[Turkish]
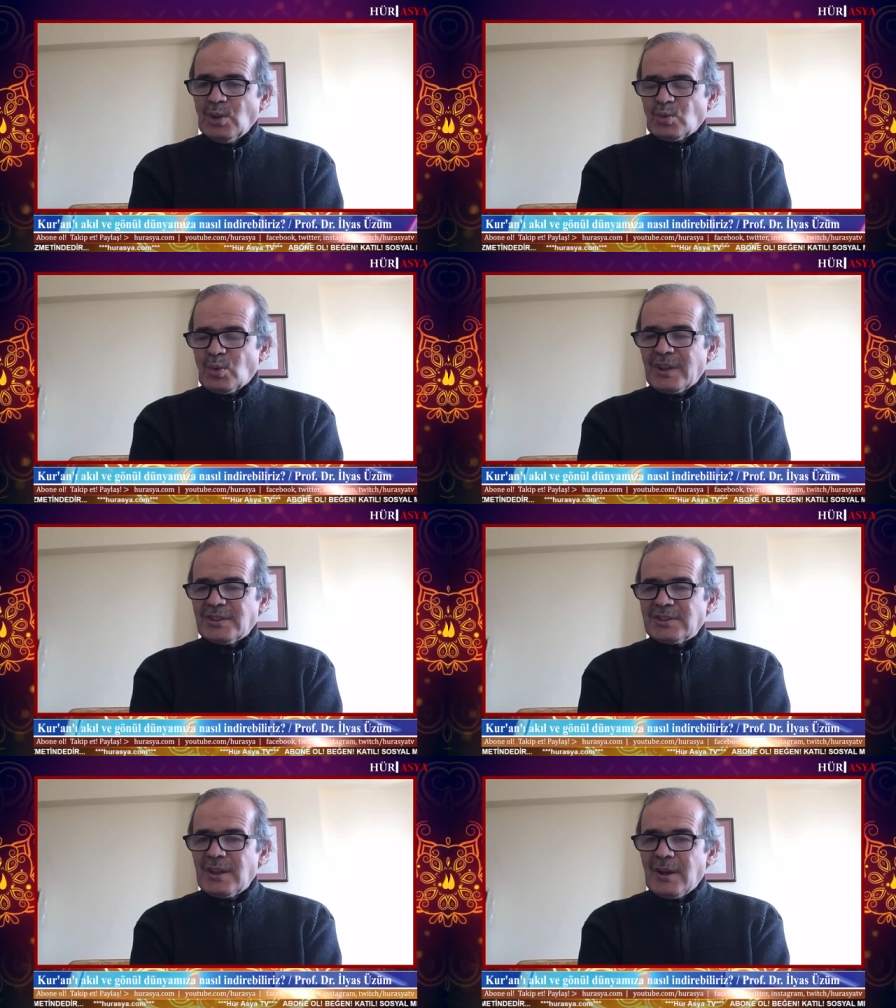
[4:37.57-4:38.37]

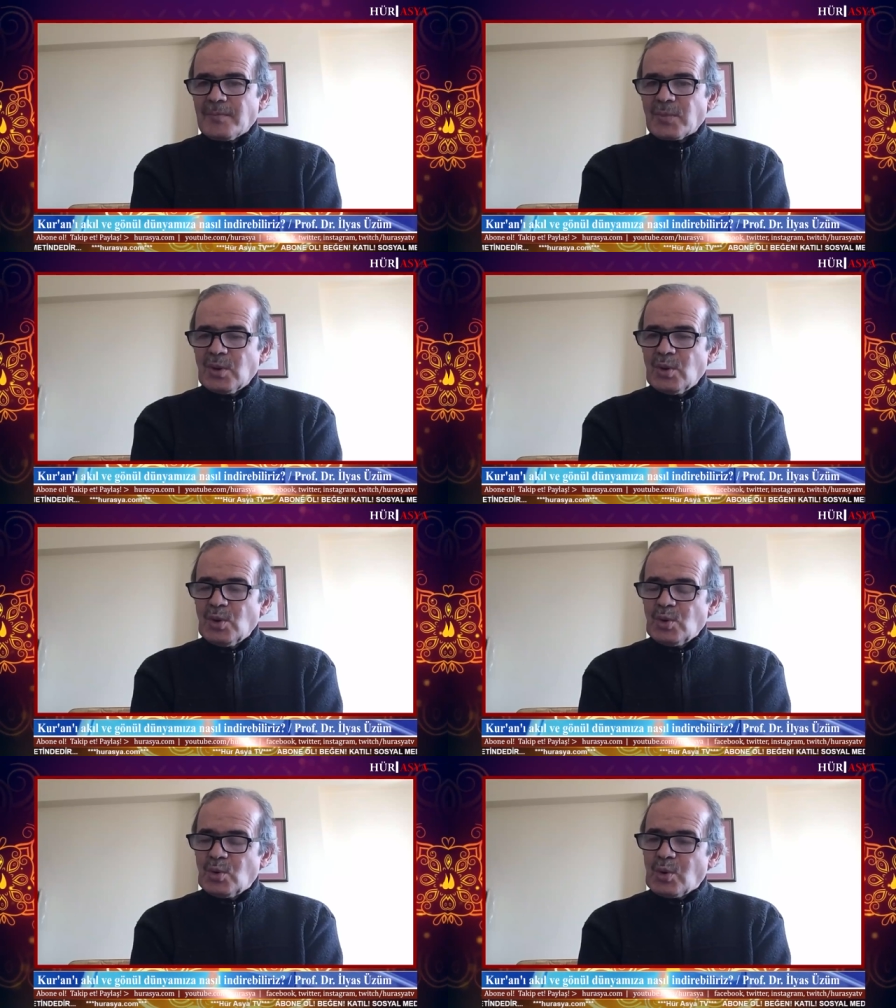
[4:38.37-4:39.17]
Dolayısıyla
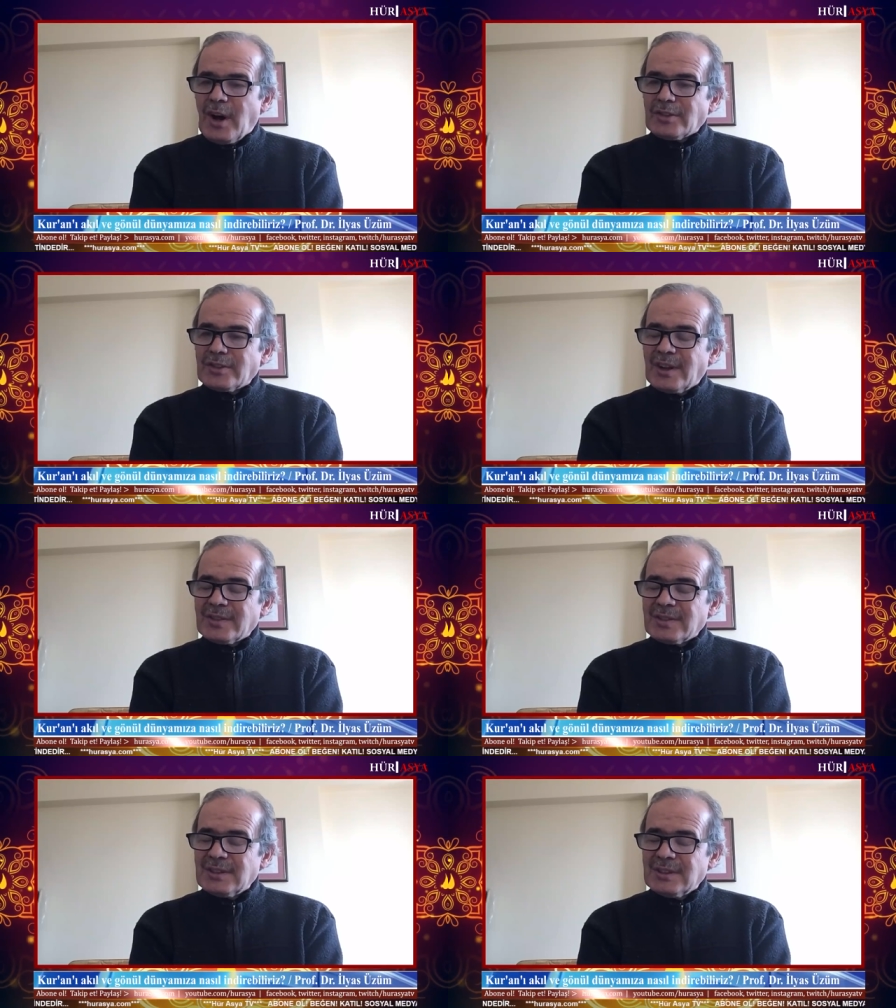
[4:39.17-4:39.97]

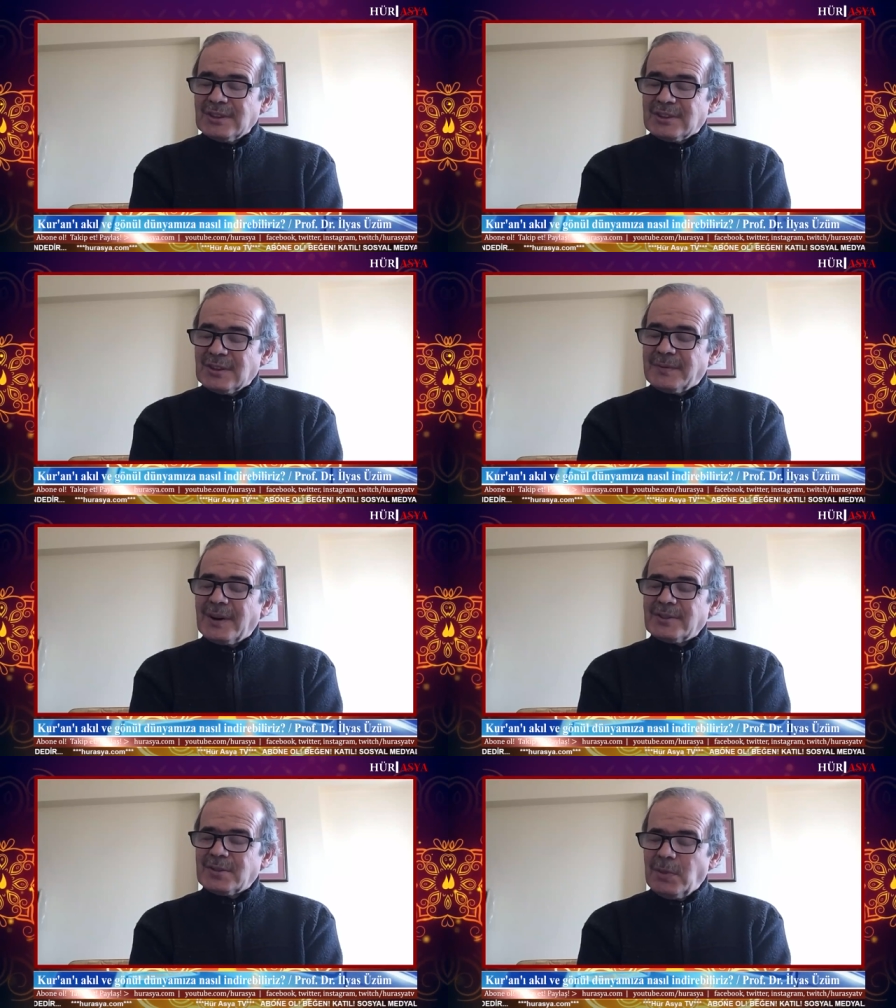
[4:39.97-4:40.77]
Kur'an'dan
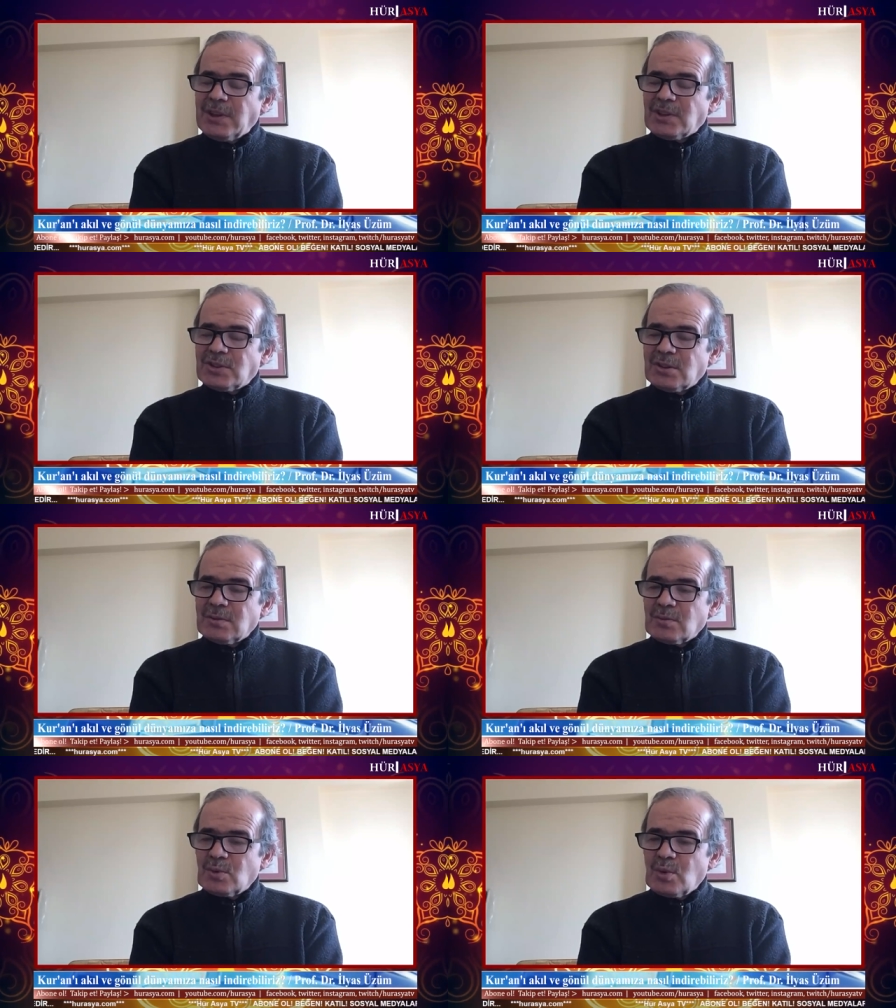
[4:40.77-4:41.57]
istifade etmek
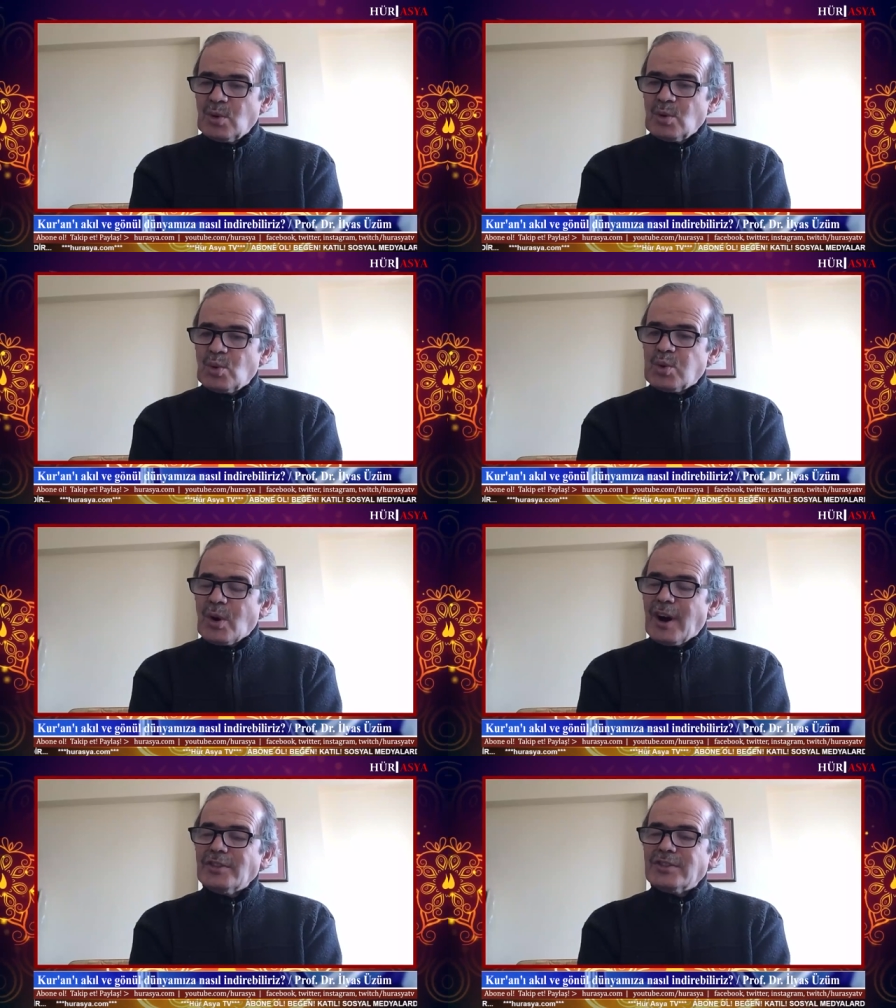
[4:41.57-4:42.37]
için
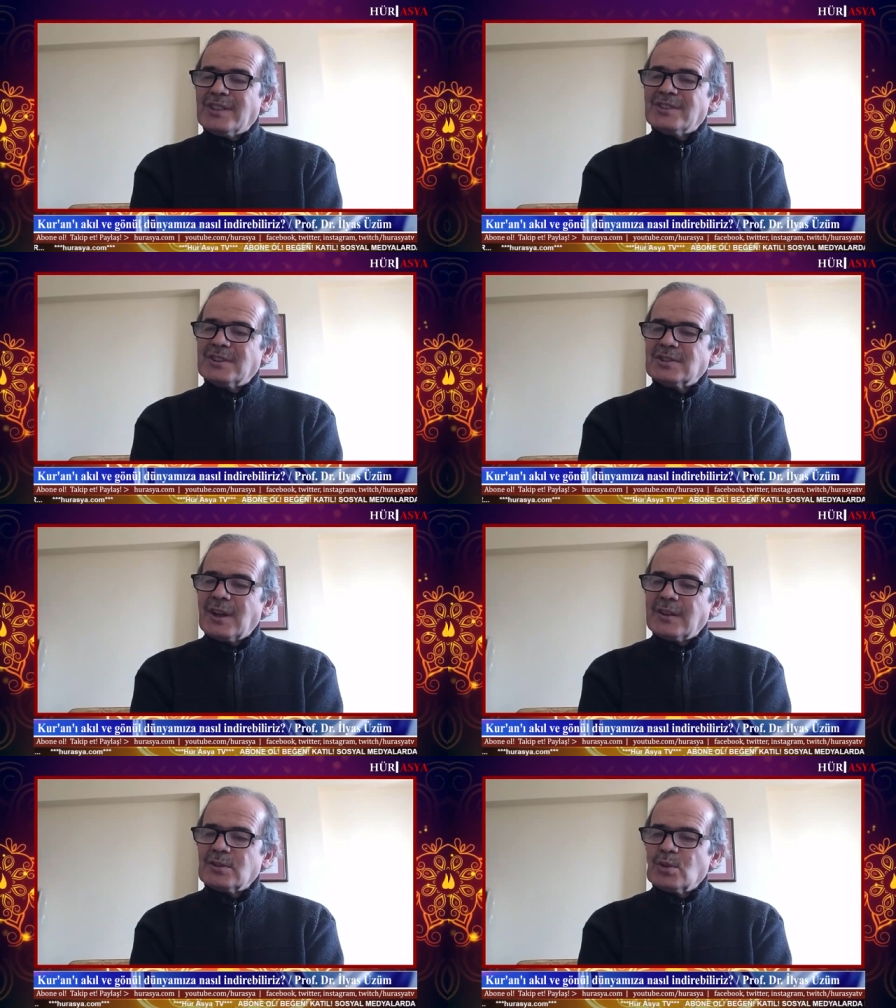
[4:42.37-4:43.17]
Kur'an
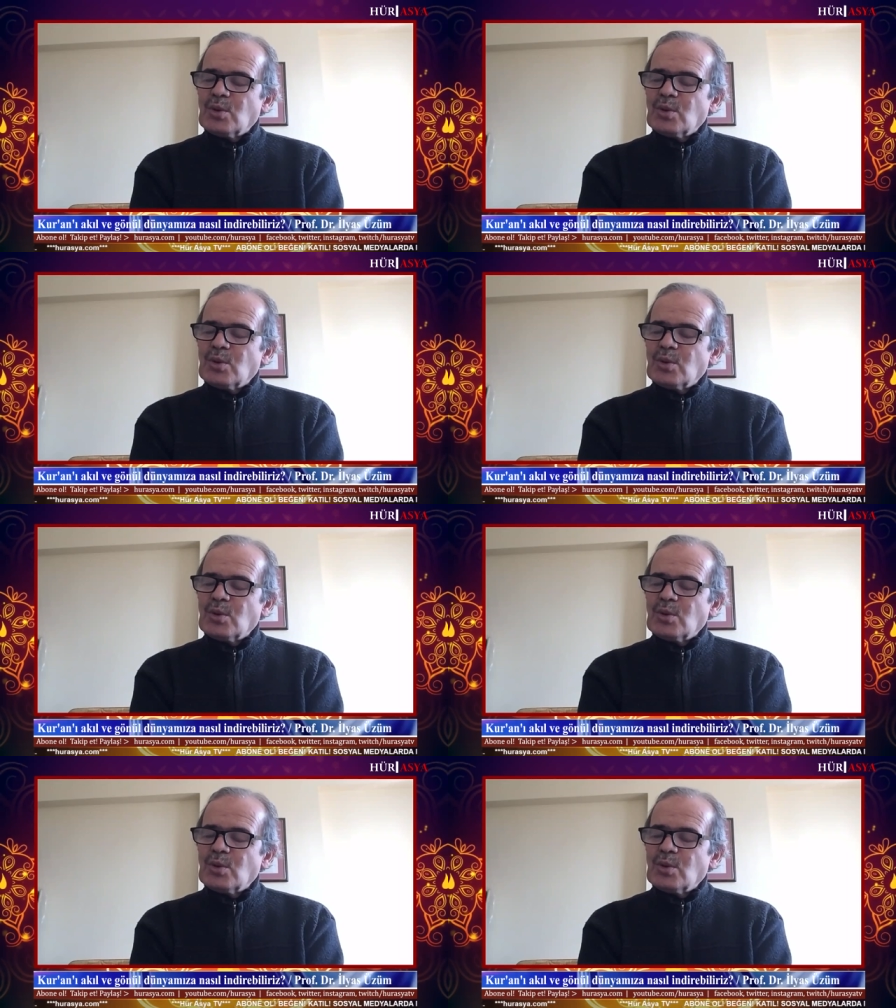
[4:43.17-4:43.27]
denizinden,